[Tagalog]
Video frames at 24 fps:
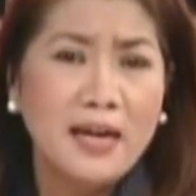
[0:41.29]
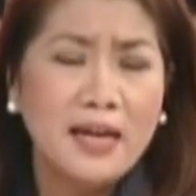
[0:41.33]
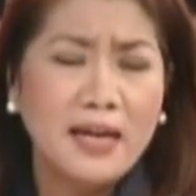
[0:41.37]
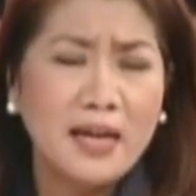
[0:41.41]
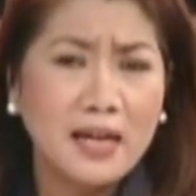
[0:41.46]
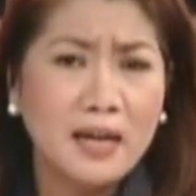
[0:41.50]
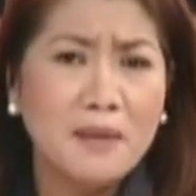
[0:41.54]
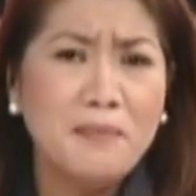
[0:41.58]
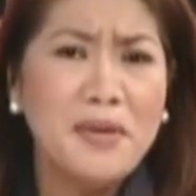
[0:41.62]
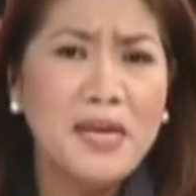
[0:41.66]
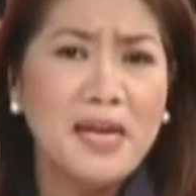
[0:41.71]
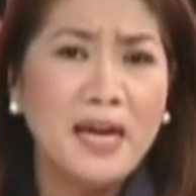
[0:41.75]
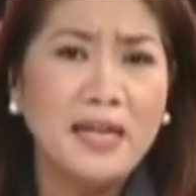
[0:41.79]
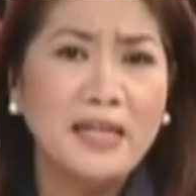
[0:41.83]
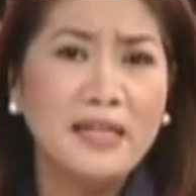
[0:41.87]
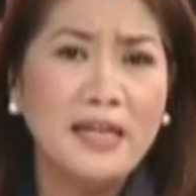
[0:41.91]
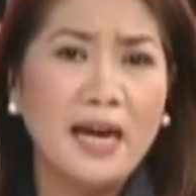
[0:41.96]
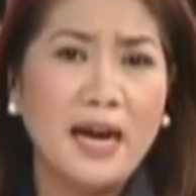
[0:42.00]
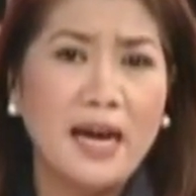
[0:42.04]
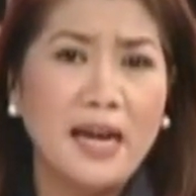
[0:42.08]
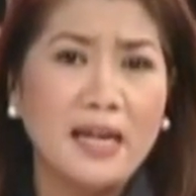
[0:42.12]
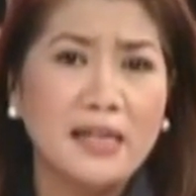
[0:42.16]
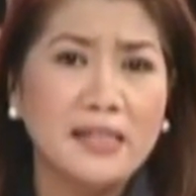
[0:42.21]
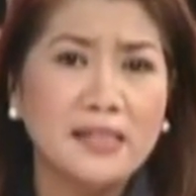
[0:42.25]
Karamihan
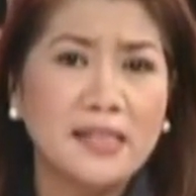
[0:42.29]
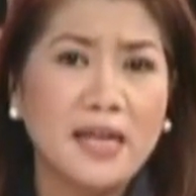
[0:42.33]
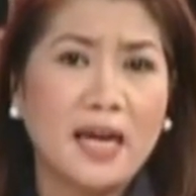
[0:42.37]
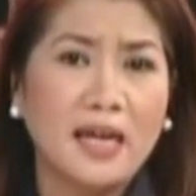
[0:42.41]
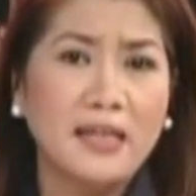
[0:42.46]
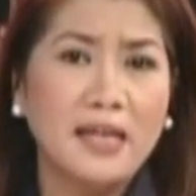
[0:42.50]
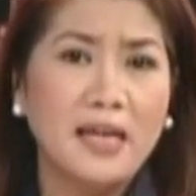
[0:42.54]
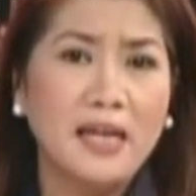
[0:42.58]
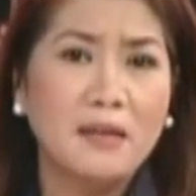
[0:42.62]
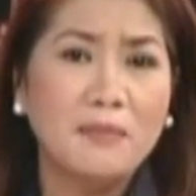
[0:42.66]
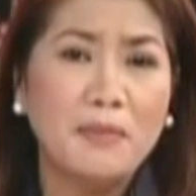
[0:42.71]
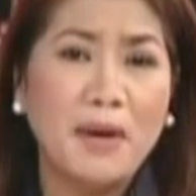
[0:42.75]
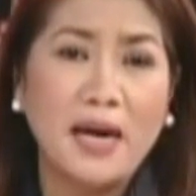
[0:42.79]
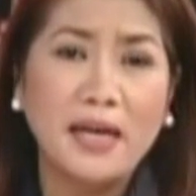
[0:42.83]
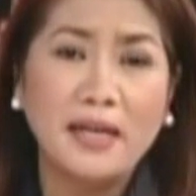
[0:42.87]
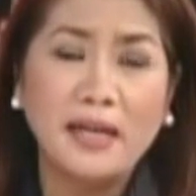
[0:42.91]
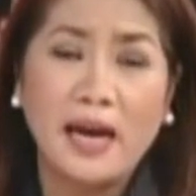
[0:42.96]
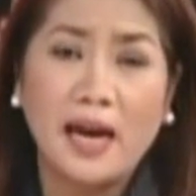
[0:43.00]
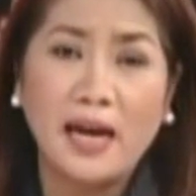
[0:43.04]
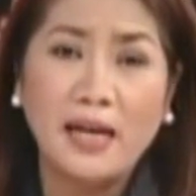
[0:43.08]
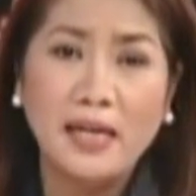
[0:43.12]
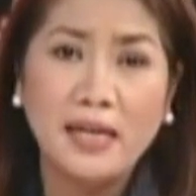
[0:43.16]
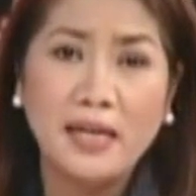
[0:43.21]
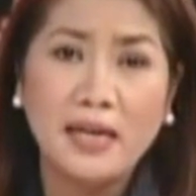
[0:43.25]
nga lang sa kanilang mga
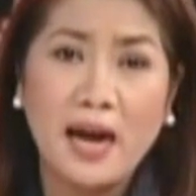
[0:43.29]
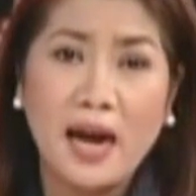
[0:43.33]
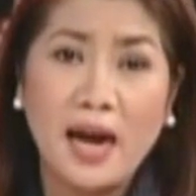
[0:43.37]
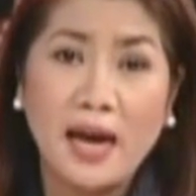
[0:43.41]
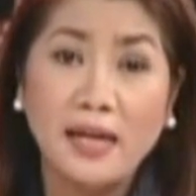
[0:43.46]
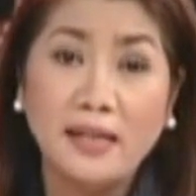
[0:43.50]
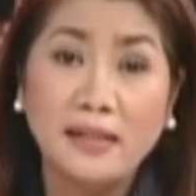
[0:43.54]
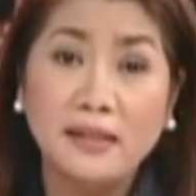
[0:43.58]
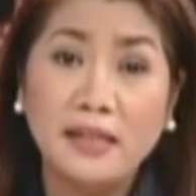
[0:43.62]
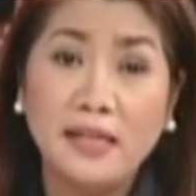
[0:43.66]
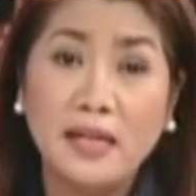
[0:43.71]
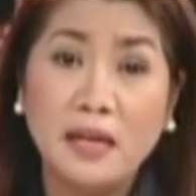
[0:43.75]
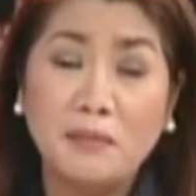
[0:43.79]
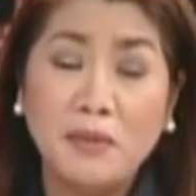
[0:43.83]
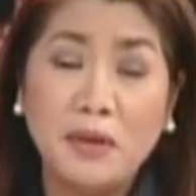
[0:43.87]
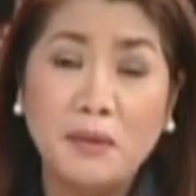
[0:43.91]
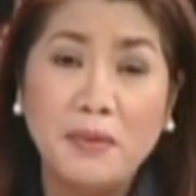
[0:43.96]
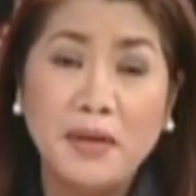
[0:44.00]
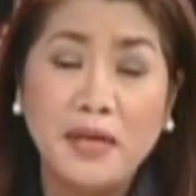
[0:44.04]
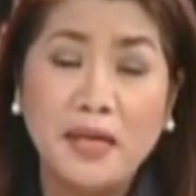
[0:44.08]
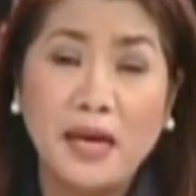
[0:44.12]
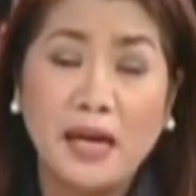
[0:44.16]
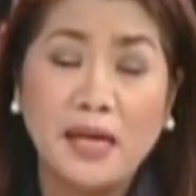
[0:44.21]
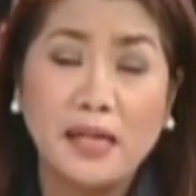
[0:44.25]
nalika ay hindi
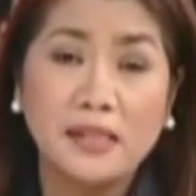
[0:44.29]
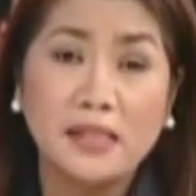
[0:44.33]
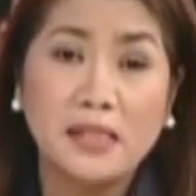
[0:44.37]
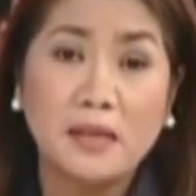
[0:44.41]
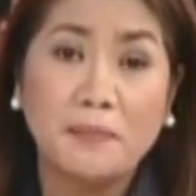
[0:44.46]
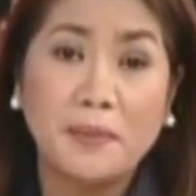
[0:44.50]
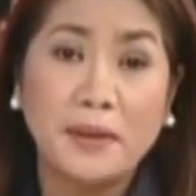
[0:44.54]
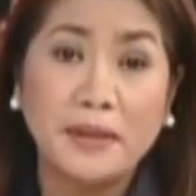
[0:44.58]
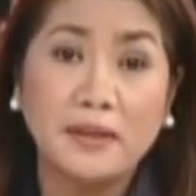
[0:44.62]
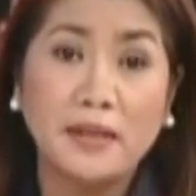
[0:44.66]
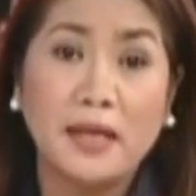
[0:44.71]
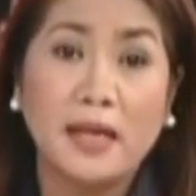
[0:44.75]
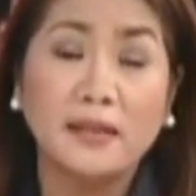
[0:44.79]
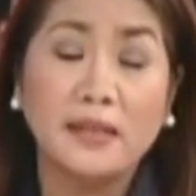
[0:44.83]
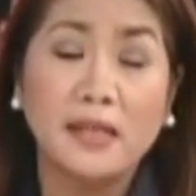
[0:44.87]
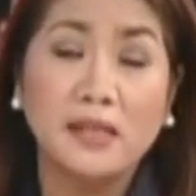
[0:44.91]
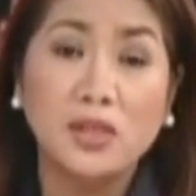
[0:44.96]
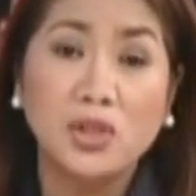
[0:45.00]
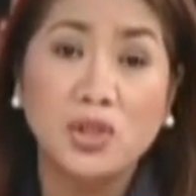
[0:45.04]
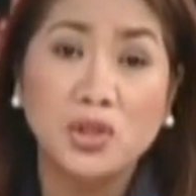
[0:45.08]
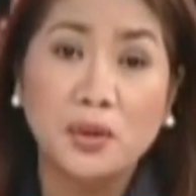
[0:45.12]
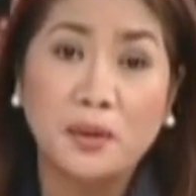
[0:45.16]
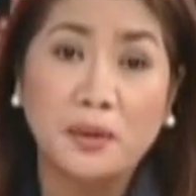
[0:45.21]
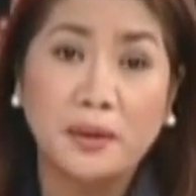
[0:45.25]
nabibigyan ng sapat na
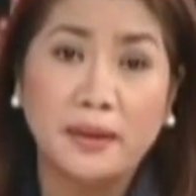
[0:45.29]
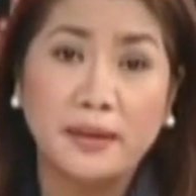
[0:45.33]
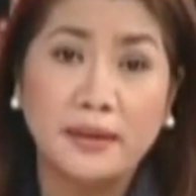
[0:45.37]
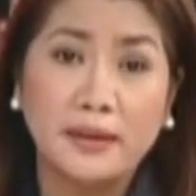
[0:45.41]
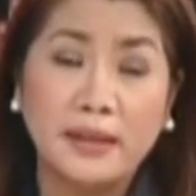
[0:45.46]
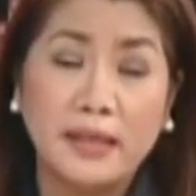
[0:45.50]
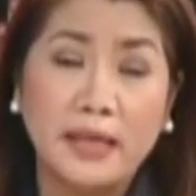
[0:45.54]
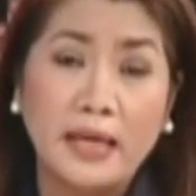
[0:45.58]
atensyon.